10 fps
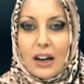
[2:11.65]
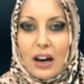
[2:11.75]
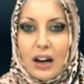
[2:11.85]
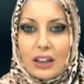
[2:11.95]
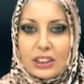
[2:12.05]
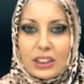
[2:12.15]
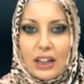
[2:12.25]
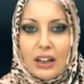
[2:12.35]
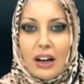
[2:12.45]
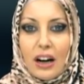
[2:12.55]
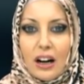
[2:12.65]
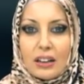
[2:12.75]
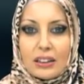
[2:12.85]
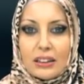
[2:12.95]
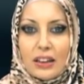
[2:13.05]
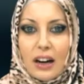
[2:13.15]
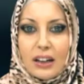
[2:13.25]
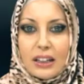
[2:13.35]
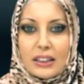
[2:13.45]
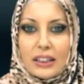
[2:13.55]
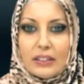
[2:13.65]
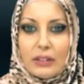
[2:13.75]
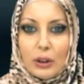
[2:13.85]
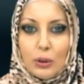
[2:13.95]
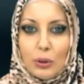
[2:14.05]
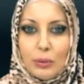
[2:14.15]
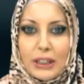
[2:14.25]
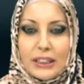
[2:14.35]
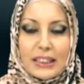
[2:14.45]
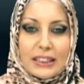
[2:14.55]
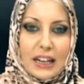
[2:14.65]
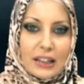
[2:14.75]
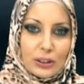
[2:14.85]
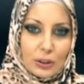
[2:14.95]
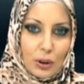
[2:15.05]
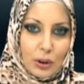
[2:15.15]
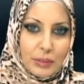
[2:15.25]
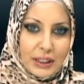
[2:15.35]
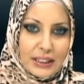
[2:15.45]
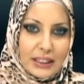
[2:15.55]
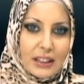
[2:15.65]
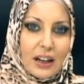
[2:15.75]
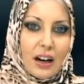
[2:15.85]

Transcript: Haşa Allah'ın ayetlerini ve hükümlerini yetersiz görmeleri,